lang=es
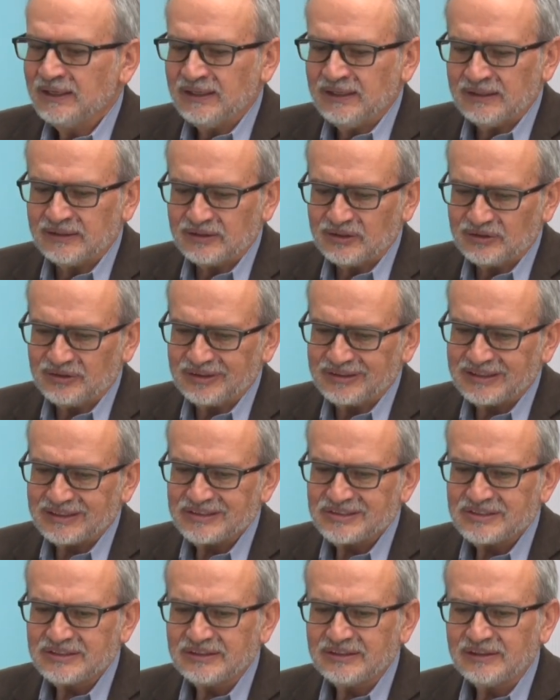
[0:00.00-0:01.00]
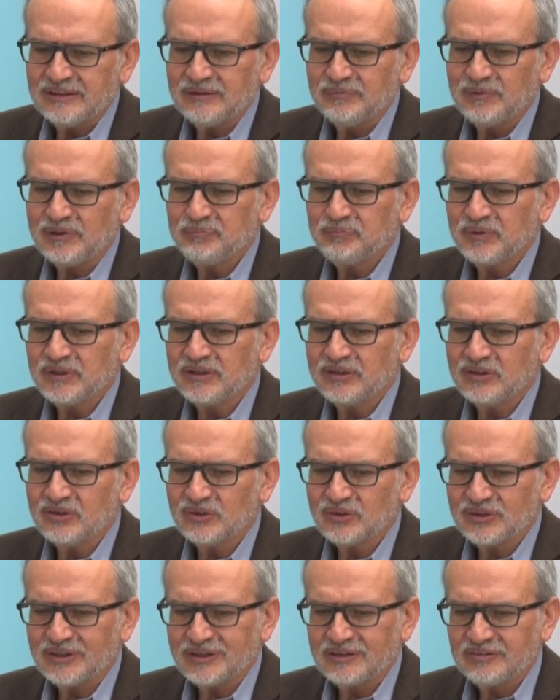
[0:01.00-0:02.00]
Entonces allí me pidió
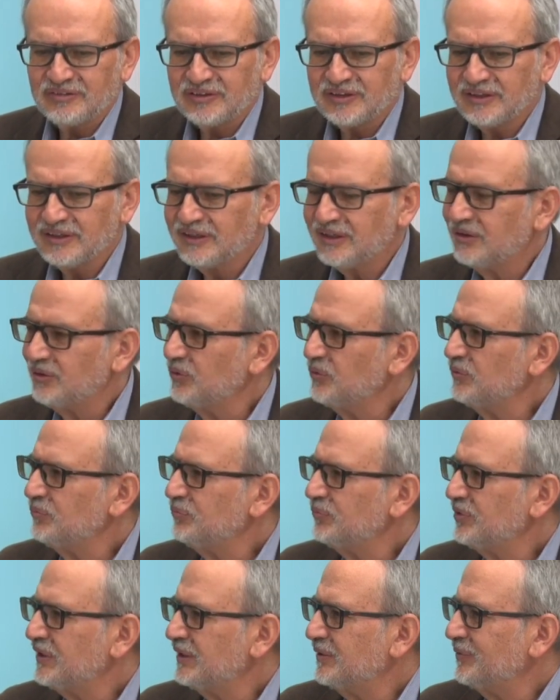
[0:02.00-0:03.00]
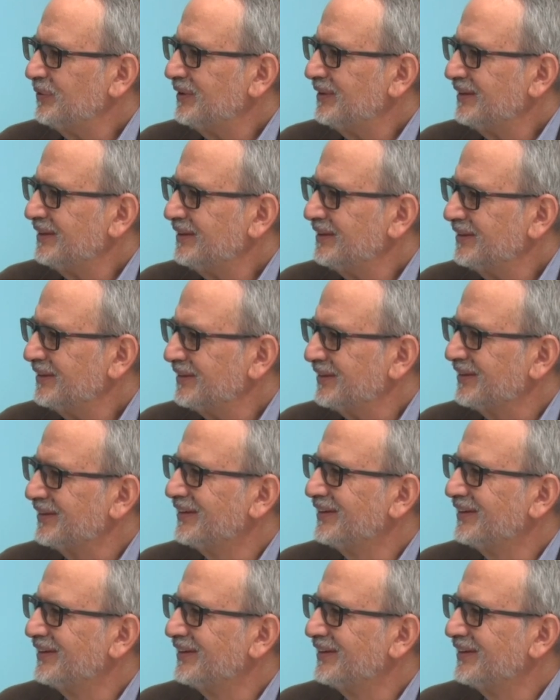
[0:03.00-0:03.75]
que hiciera un breve